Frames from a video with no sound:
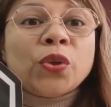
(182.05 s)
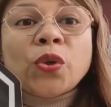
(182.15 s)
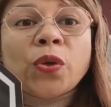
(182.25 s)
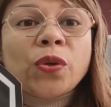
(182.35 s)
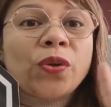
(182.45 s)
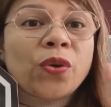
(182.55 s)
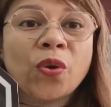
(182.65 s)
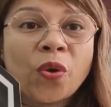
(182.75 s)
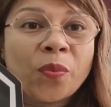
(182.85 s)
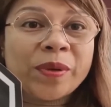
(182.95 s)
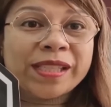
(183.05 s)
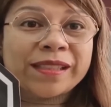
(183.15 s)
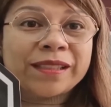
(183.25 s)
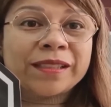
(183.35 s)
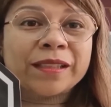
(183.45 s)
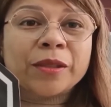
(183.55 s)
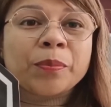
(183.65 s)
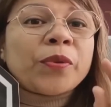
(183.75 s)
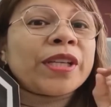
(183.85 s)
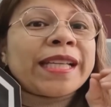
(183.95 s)
no lo comas,
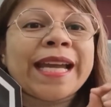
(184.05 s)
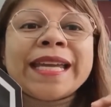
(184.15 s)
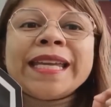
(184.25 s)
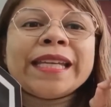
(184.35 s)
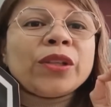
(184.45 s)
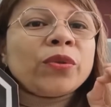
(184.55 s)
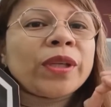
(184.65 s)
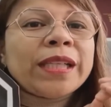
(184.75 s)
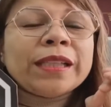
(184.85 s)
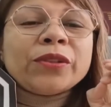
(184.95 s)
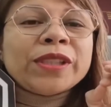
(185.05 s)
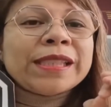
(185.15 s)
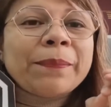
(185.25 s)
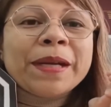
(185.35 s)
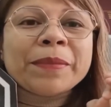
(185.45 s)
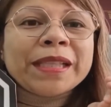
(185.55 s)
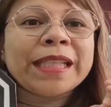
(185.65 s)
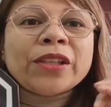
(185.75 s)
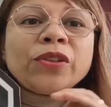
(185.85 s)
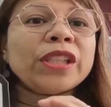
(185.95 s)
porque ahí no, hay, no está
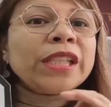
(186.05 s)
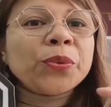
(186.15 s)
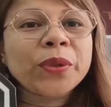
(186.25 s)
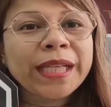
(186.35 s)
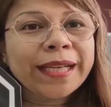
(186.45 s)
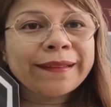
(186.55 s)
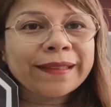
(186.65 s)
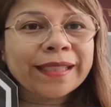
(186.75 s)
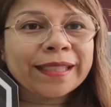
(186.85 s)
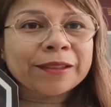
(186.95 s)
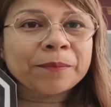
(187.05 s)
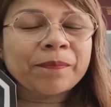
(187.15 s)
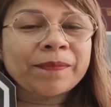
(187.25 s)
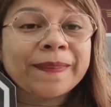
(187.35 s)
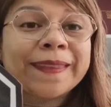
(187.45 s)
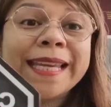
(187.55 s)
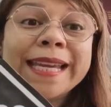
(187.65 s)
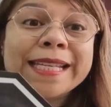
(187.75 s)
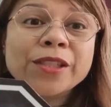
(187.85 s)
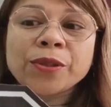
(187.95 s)
permitido ni una cantidad.
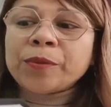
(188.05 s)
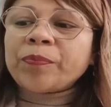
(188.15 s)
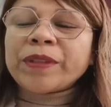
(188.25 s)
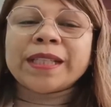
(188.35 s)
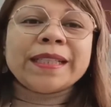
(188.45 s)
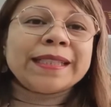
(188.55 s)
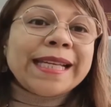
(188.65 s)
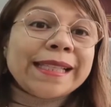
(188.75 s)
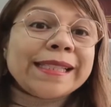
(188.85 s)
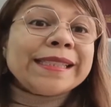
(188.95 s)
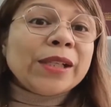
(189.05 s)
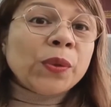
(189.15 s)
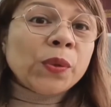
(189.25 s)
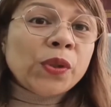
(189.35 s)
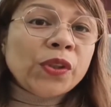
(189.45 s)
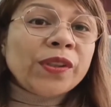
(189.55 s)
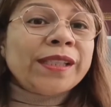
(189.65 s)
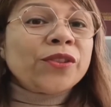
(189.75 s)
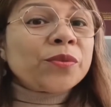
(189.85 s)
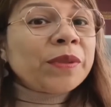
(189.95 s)
De hecho, ya desde julio
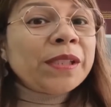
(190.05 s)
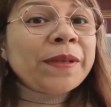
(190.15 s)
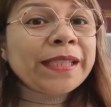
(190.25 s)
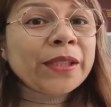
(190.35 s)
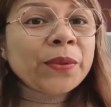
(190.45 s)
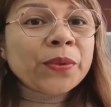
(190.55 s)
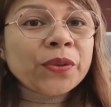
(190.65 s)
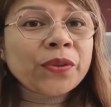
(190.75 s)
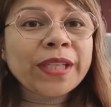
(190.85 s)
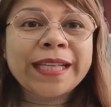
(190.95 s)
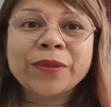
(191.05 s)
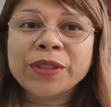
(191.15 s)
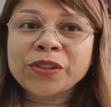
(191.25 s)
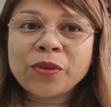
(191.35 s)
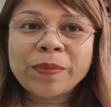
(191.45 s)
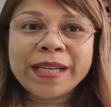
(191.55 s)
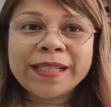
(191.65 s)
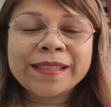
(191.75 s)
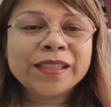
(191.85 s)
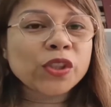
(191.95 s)
del 2021 en nuestro
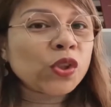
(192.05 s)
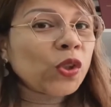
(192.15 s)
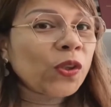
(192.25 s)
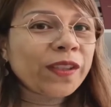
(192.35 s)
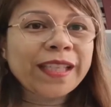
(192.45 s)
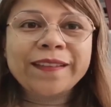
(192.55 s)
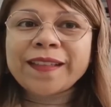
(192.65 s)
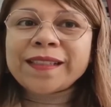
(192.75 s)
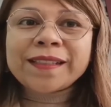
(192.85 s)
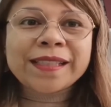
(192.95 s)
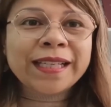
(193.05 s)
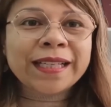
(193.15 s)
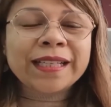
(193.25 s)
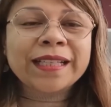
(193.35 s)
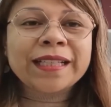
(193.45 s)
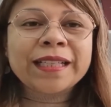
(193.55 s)
país no deben ser